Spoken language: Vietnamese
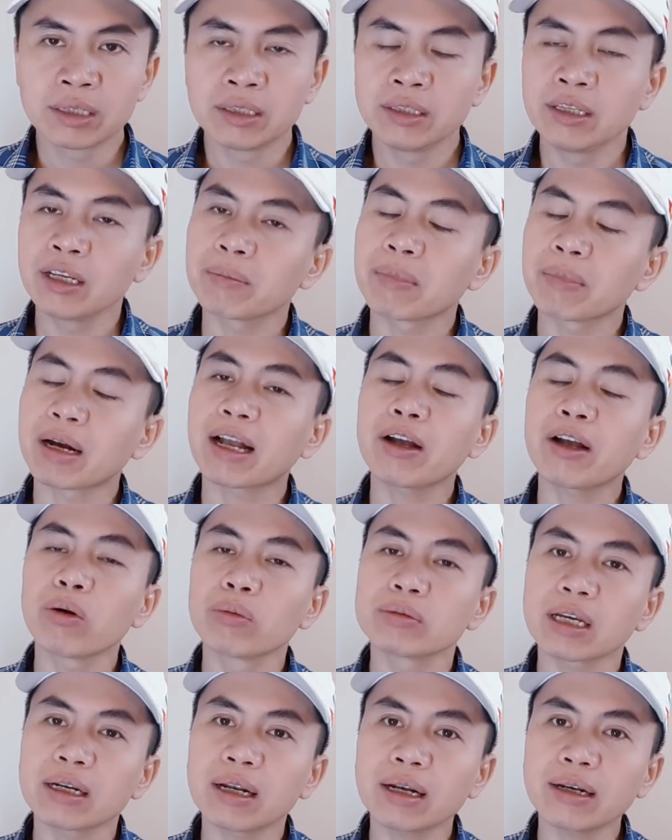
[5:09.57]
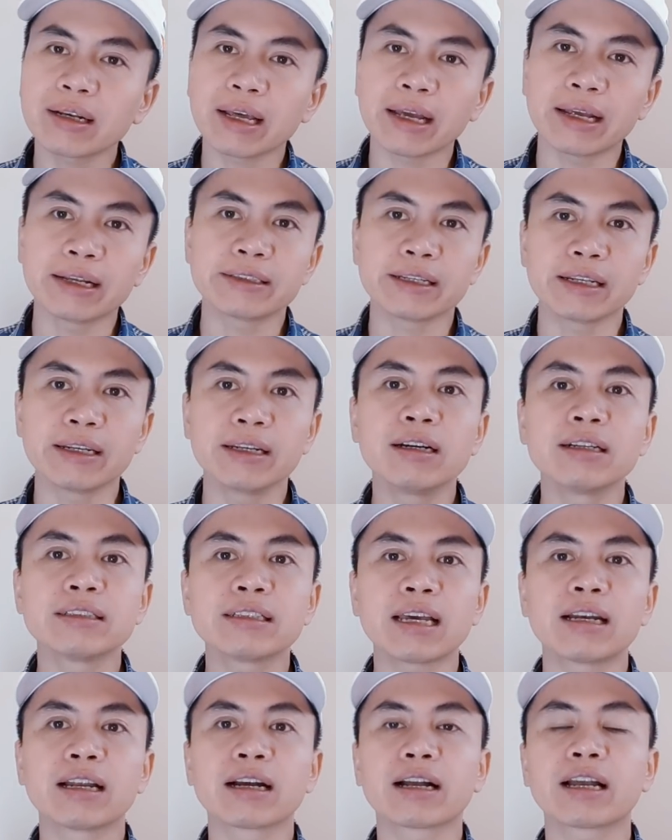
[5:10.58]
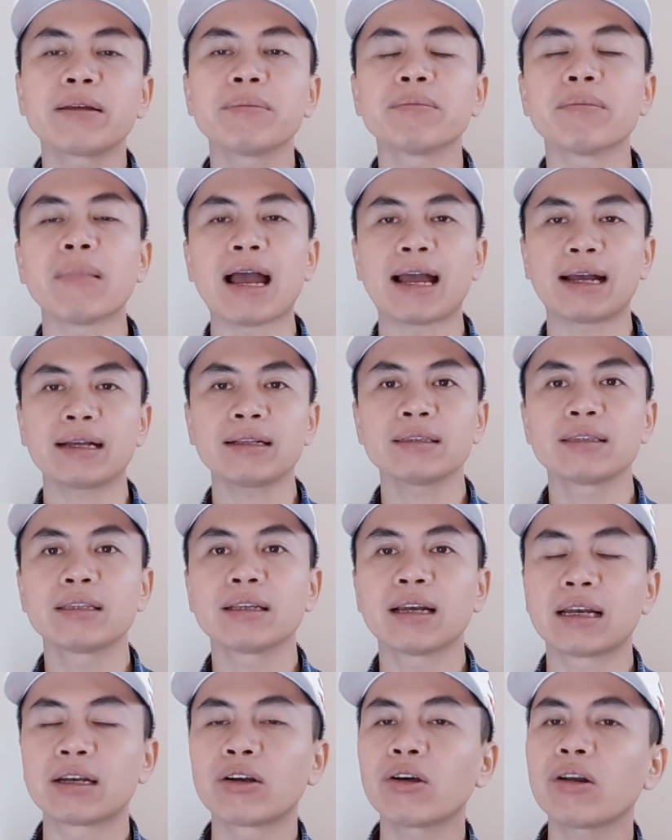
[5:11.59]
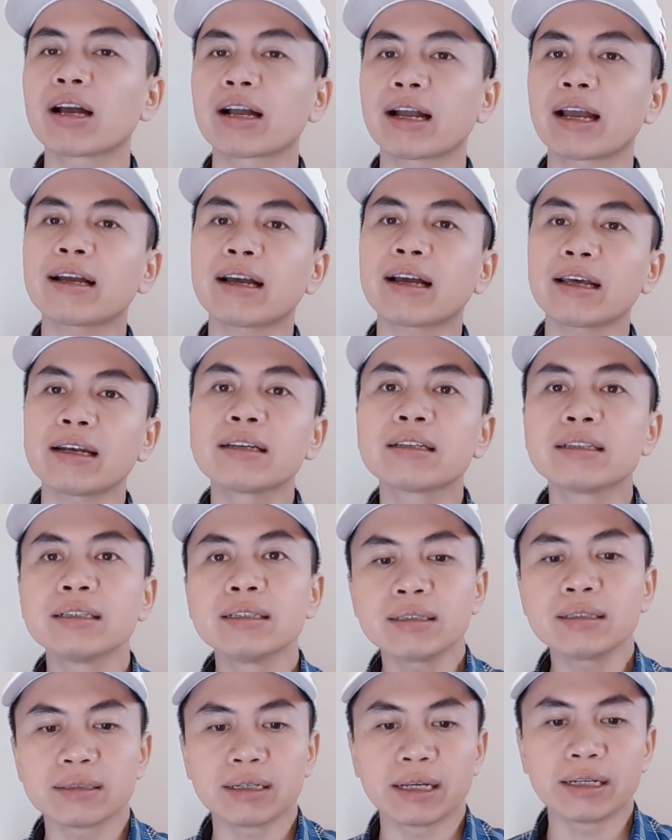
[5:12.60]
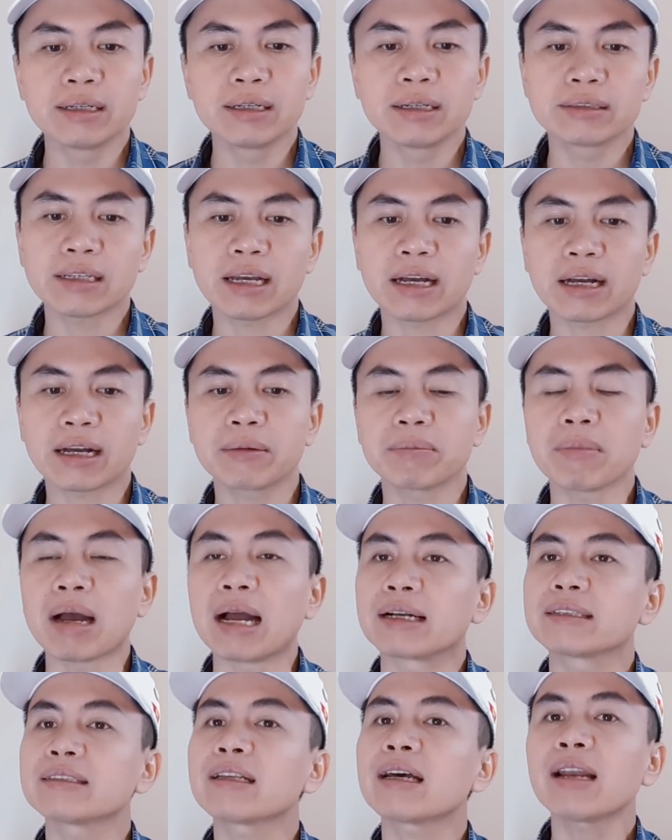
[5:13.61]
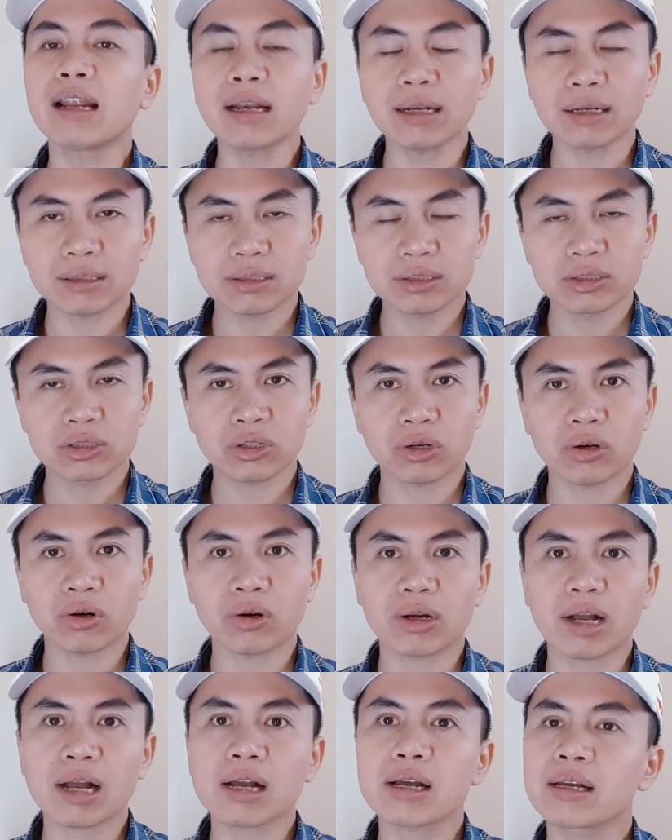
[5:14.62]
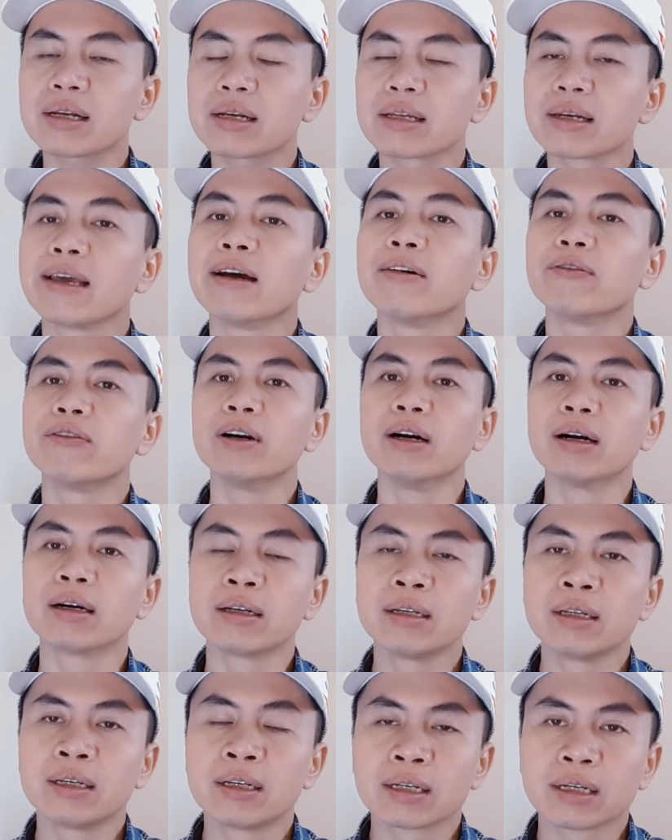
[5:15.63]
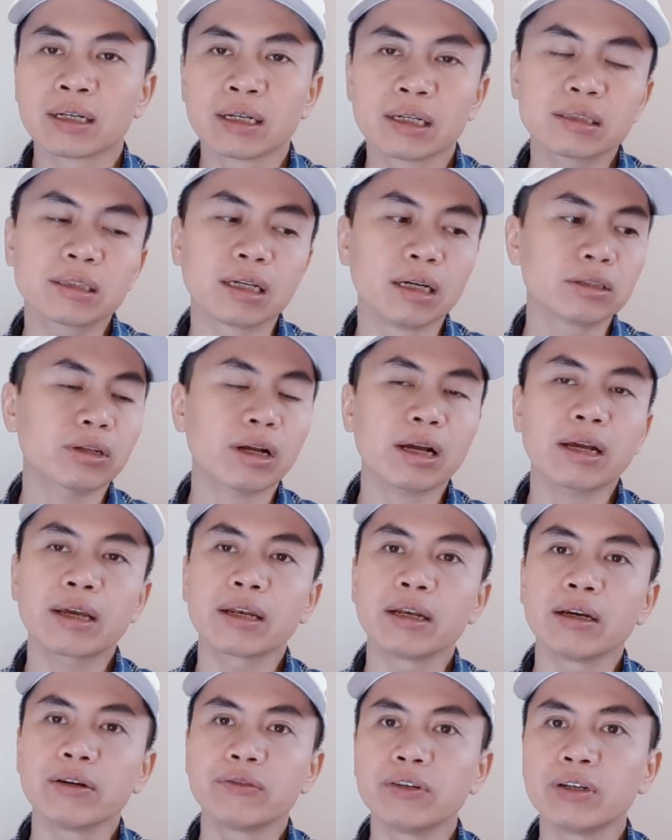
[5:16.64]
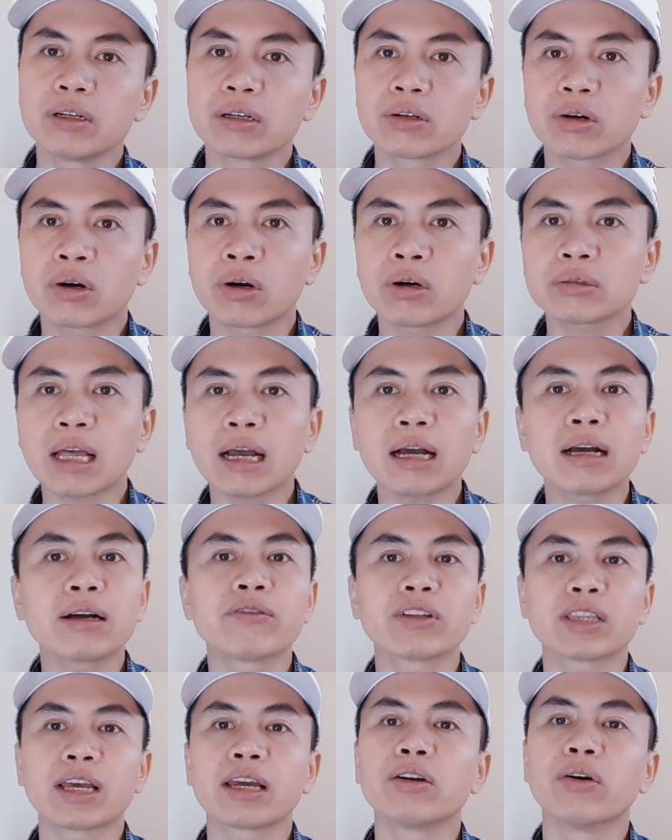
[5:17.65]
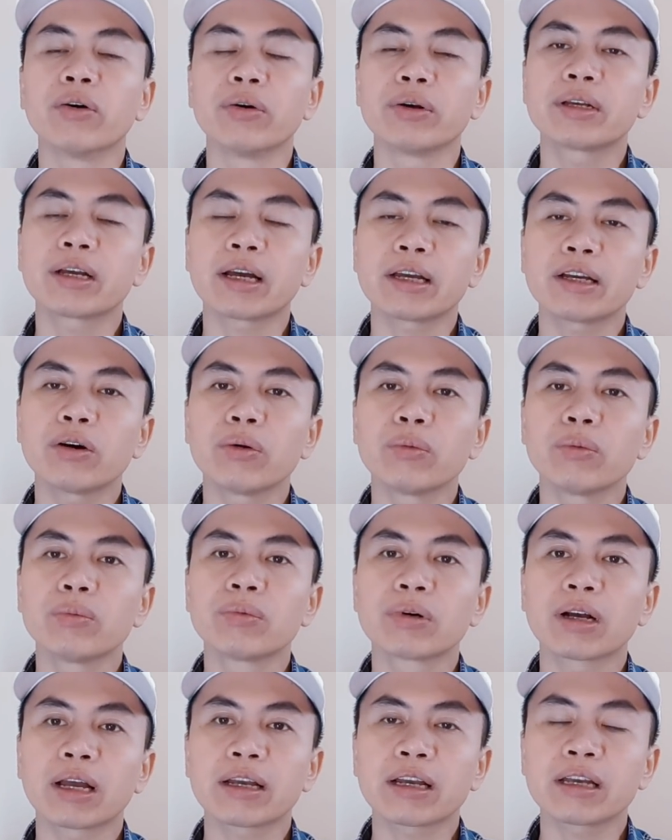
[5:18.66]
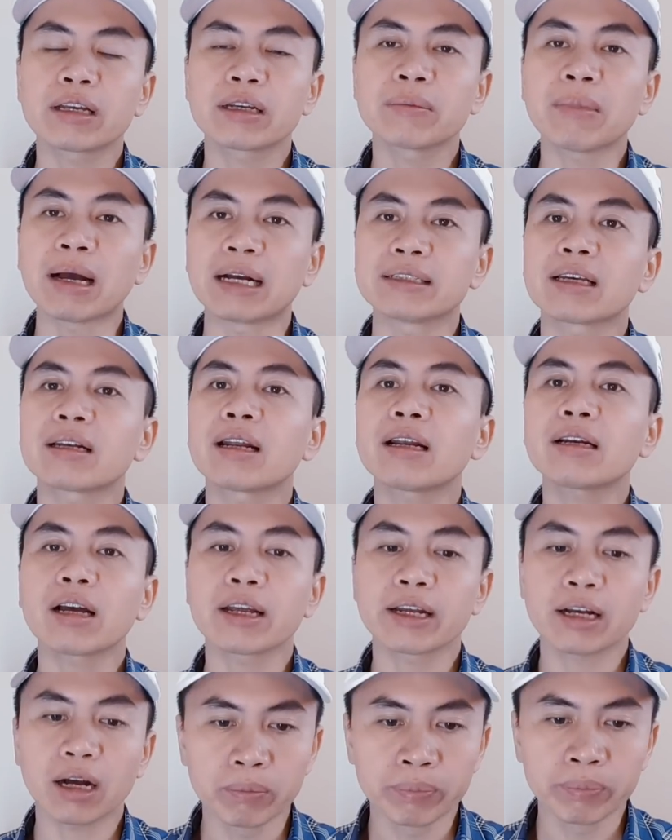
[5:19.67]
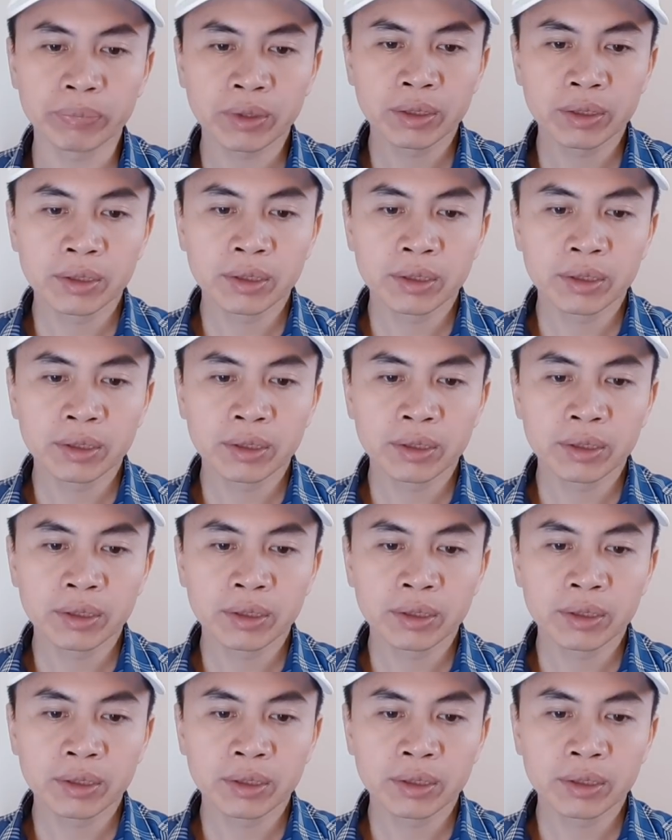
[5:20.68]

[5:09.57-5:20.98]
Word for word: Nhưng mà cái khung giá đất này sẽ đưa ra được cái bảng, tức là nó là cái căn cứ để đưa ra cái bảng giá đất cho các cái địa phương cơ sở cho các cái địa phương có tăng và thay đổi cái khung cái cái, cái bảng giá đất hay không